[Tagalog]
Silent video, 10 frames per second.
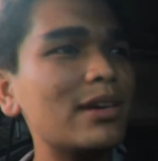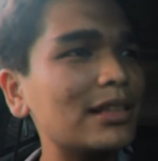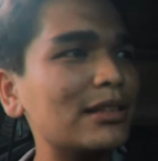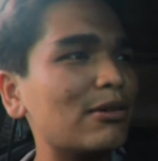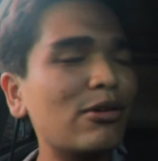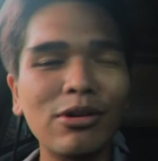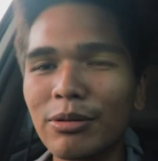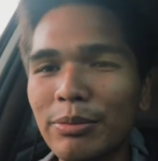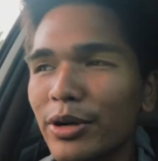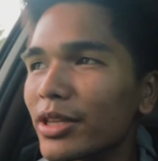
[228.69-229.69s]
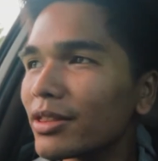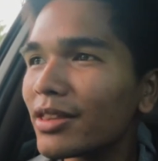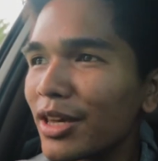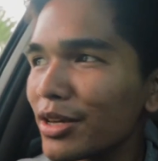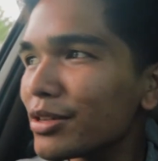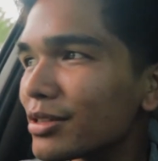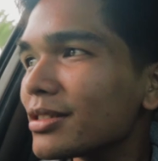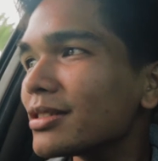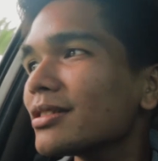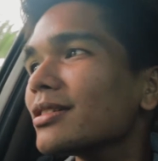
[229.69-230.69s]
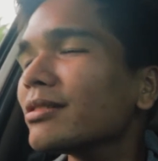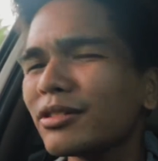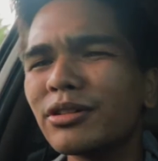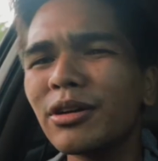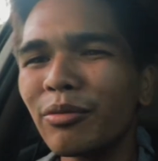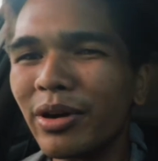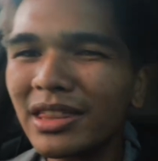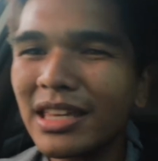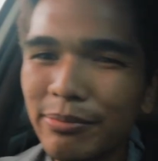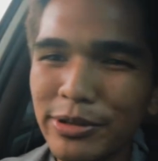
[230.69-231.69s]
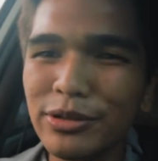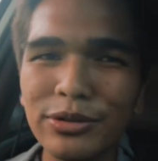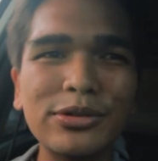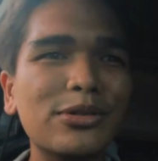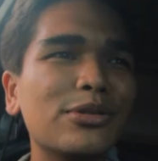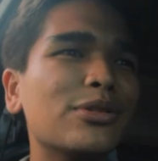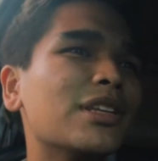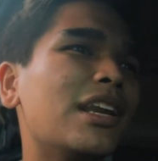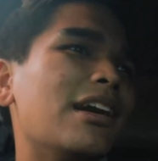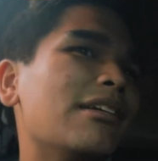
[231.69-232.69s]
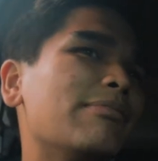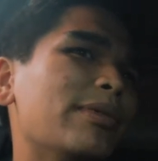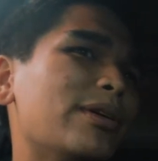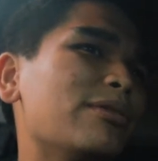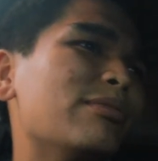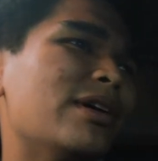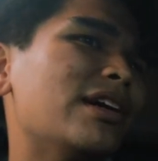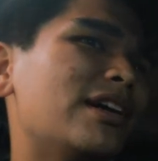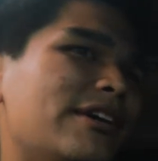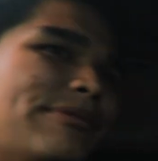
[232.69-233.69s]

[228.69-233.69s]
video, corporate things. Siguro yung wedding, pasundot-sundot na lang. Pero yung mga,